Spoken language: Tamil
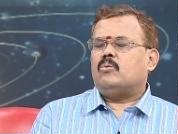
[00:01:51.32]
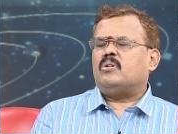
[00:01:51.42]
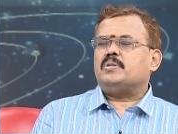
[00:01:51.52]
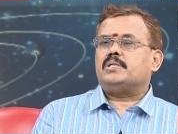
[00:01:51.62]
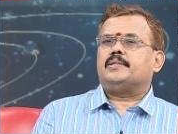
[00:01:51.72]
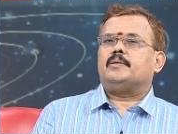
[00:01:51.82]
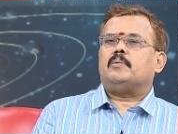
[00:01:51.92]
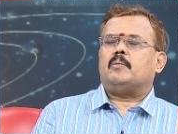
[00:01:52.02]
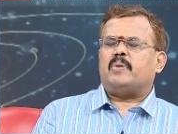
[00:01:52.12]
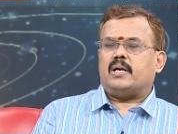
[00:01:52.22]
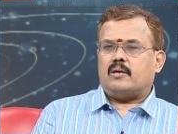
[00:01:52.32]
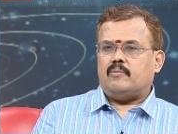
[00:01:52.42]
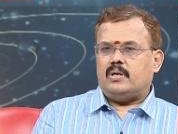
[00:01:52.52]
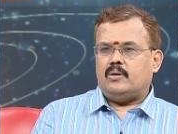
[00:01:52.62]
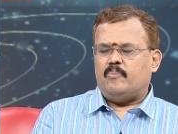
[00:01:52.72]
ஒரு விஷயத்தையும் நாம் பார்க்க
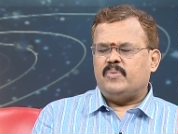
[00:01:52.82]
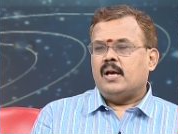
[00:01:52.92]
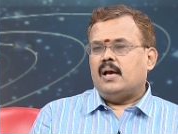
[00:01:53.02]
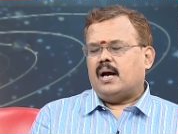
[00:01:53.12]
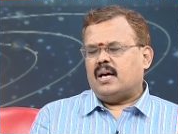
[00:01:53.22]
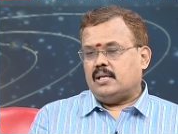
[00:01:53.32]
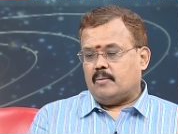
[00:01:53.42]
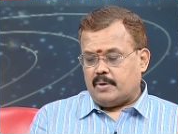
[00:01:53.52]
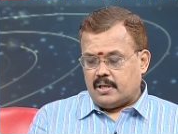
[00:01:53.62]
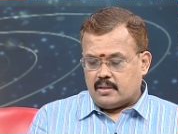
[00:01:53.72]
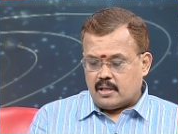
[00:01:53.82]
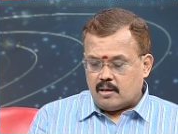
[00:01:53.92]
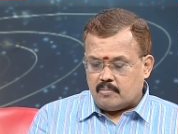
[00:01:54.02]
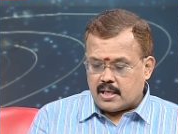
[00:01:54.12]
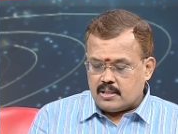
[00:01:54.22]
வேண்டும் அது எப்படி
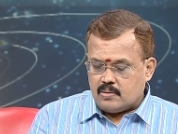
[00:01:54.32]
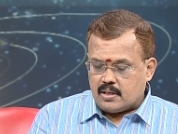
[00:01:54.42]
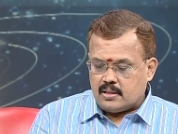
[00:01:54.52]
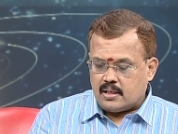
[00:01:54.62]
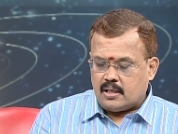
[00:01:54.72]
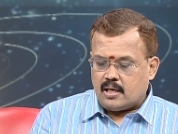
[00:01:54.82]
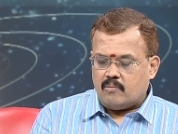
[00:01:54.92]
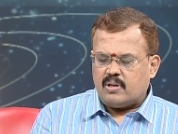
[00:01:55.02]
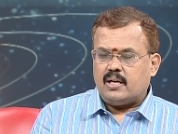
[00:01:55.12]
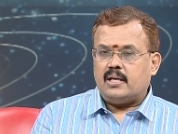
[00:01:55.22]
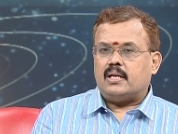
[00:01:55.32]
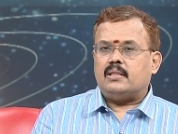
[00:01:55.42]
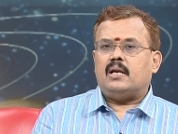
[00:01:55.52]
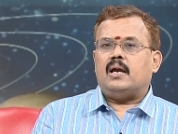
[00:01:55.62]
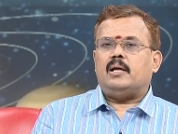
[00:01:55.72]
இருந்தாலும் ராஜீவ்காந்தி ஐயா அவர்கள்
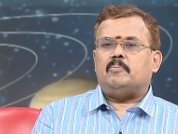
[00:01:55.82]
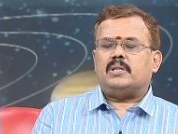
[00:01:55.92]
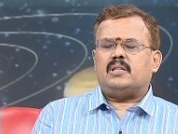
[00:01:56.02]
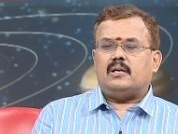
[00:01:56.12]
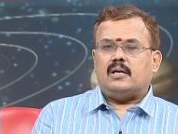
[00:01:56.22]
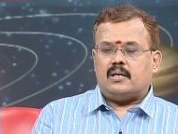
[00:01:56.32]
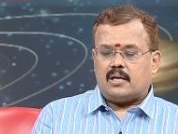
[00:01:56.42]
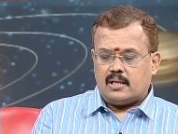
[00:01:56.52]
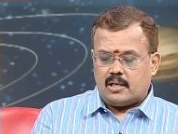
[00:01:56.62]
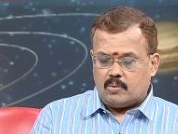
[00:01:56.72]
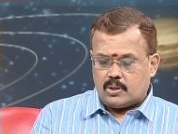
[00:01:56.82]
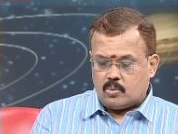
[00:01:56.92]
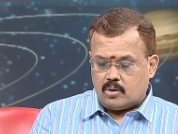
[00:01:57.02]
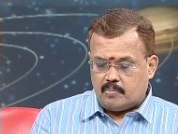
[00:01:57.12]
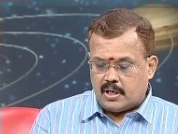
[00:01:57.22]
இறந்த நாளை பார்த்தீர்கள் என்றால்
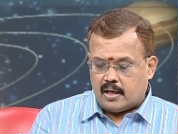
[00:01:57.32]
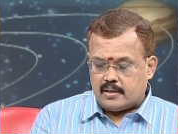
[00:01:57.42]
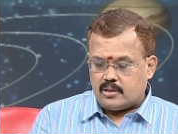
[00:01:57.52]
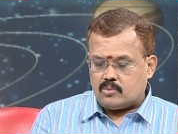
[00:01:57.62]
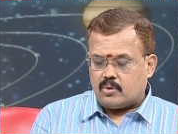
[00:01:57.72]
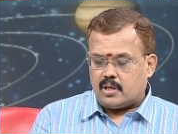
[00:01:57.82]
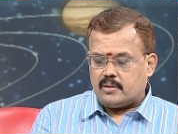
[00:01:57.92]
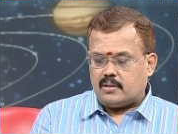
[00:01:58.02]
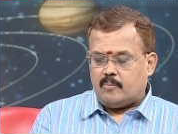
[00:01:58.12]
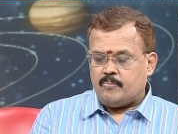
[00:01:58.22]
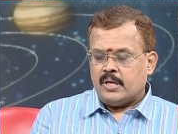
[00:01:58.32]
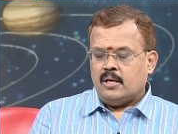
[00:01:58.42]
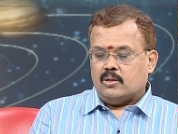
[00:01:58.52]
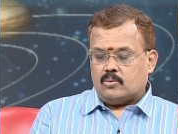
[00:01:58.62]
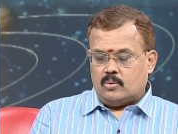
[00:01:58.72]
இருபத்தொன்று மே ஆயிரத்தி தொள்ளாயிரத்தி
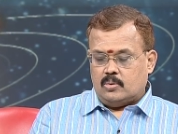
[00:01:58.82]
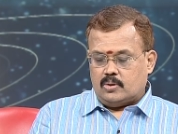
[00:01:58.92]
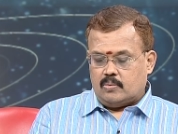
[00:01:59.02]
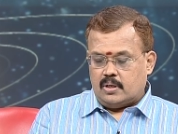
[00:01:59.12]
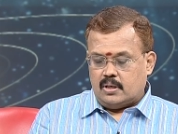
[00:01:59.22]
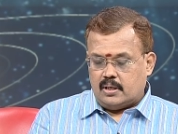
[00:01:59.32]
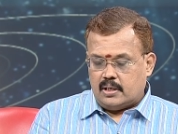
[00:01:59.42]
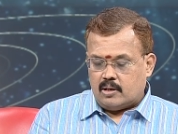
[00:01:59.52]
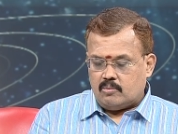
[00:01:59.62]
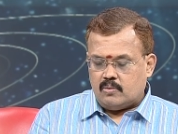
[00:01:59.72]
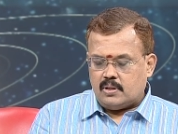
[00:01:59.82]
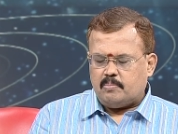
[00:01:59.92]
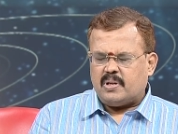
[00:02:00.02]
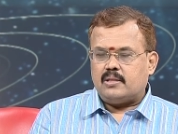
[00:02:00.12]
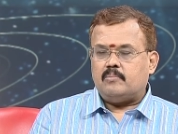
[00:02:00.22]
தொண்ணூற்றி ஒன்று இரவு
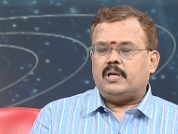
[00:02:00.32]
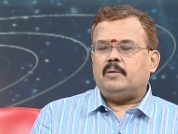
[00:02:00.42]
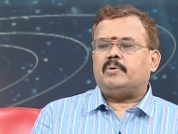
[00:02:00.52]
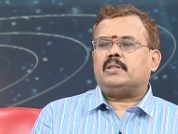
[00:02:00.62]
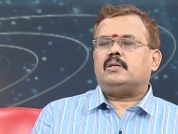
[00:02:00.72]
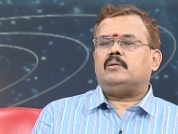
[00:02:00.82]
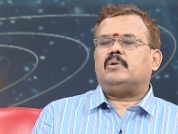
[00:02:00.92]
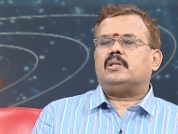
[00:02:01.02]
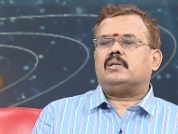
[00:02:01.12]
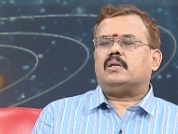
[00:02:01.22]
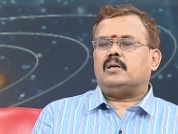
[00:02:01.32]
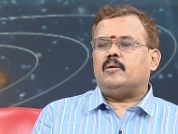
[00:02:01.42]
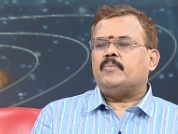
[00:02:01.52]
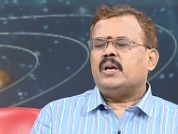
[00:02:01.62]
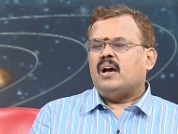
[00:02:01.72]
வந்து பத்து மணி பத்து நிமிடத்திற்கு
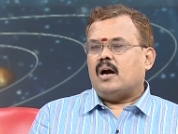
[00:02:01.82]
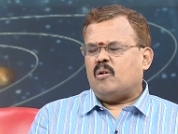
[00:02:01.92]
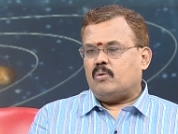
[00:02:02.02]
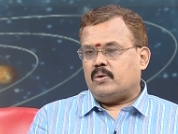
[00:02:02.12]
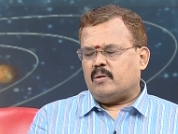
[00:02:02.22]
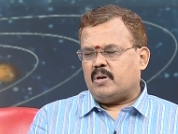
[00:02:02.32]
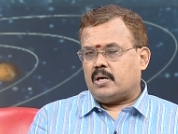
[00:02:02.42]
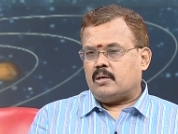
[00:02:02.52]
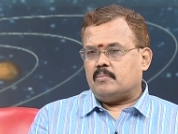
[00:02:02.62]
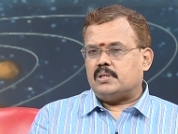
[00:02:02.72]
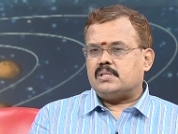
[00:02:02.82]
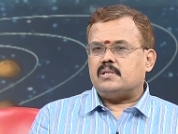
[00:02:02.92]
அவருடைய மரணம் வந்து